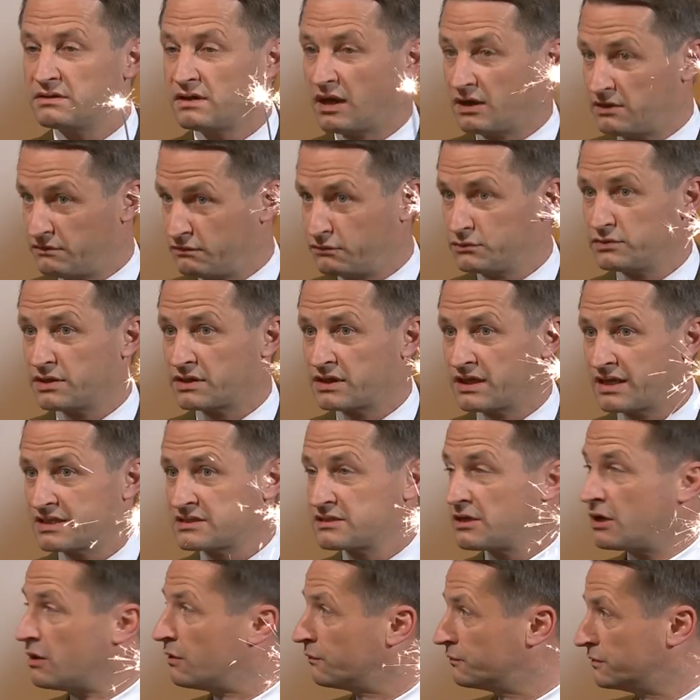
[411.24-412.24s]
eine
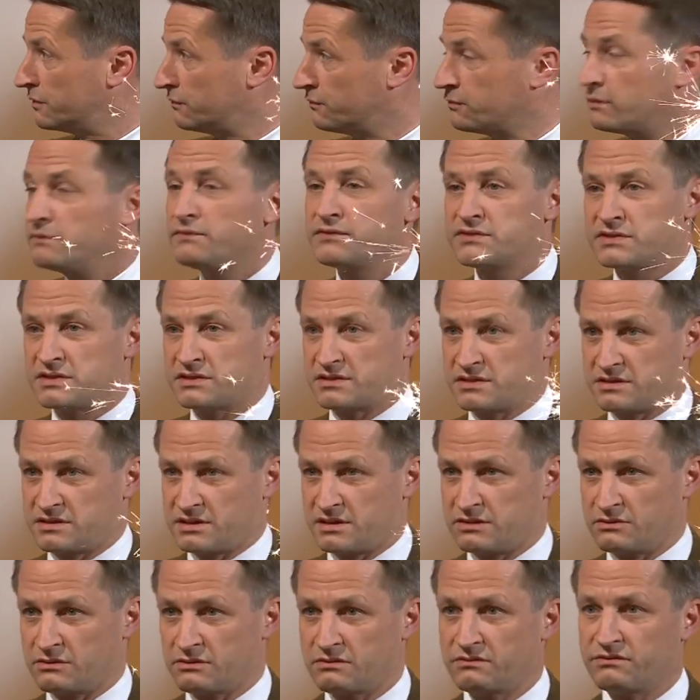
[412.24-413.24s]
Wunderkerze auf die 50.
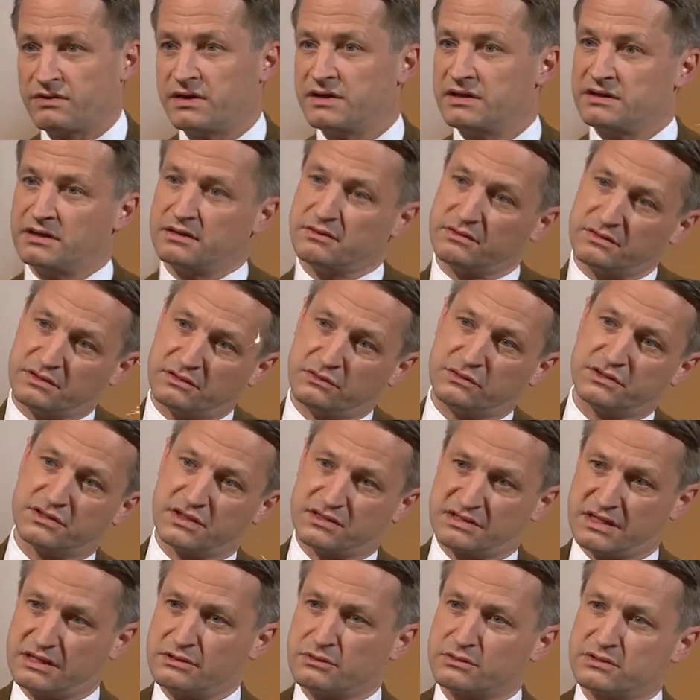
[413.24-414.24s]
Sendung, weil die, unsere
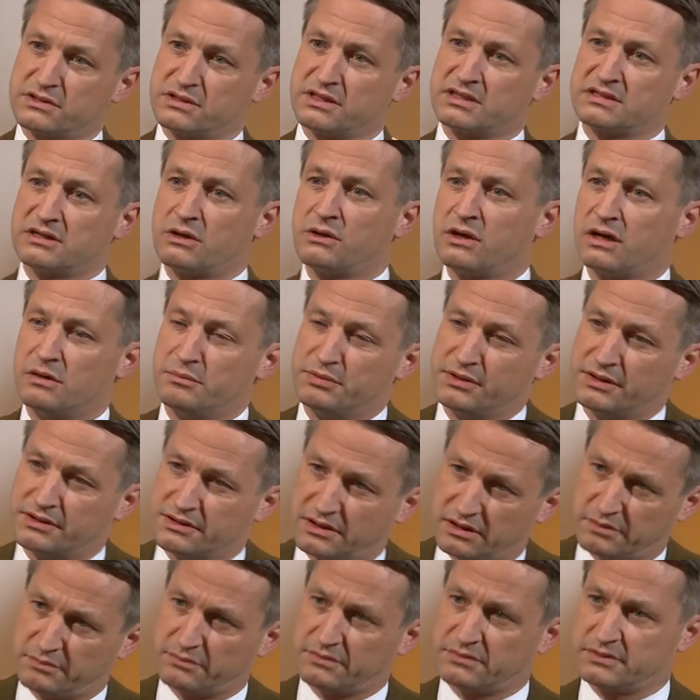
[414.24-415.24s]
Sendungen sich jetzt auch halbiert
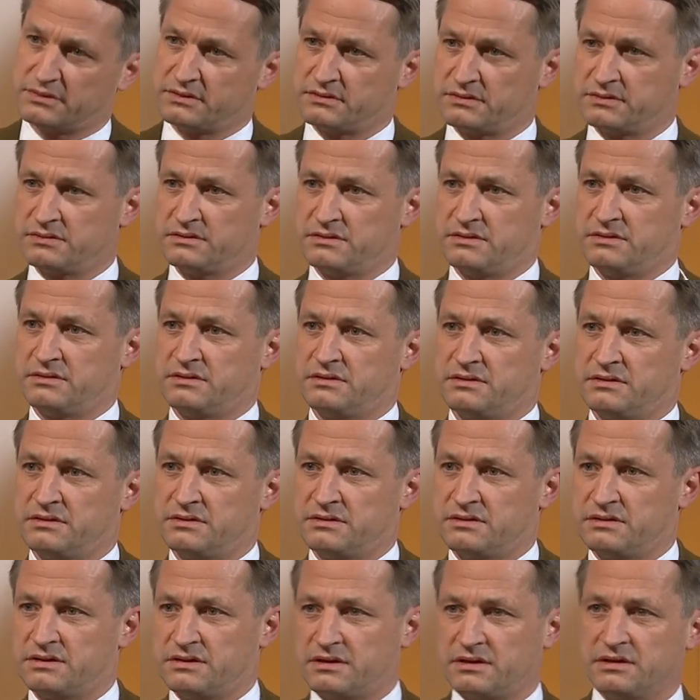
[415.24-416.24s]
haben.
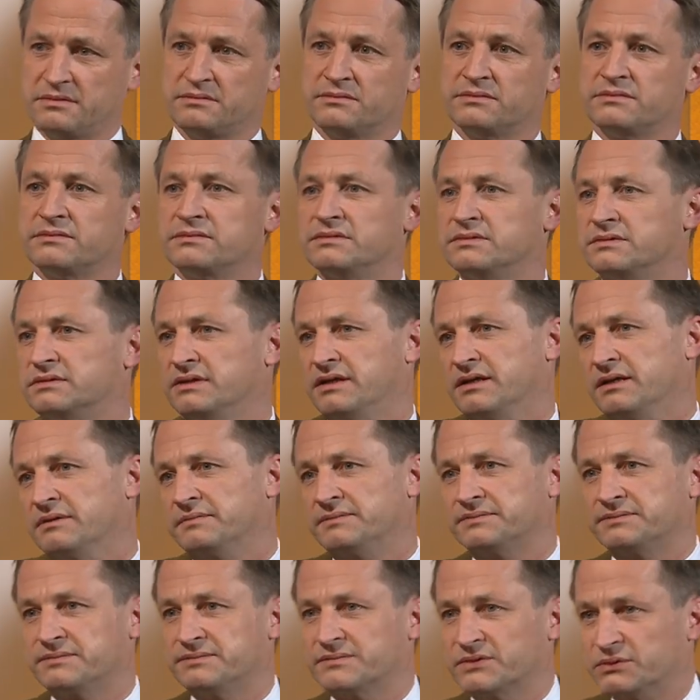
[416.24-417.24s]
Ja? Naja,
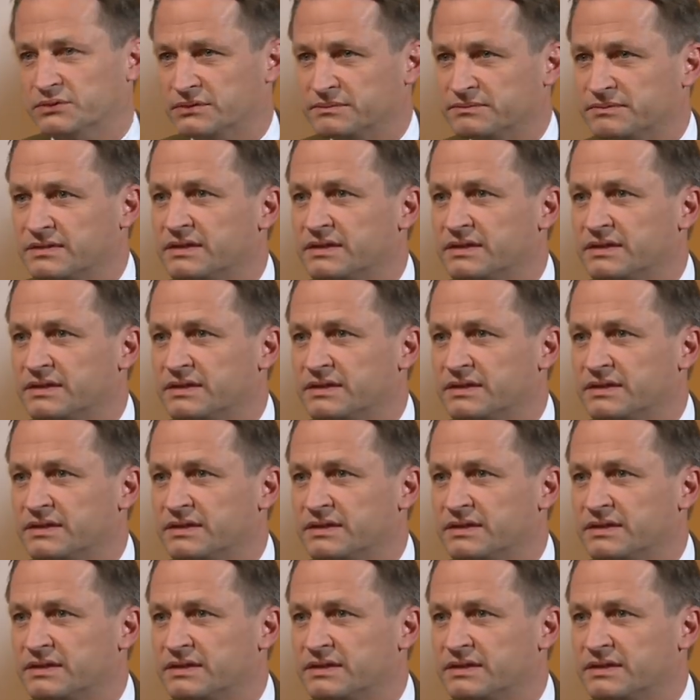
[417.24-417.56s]
gut.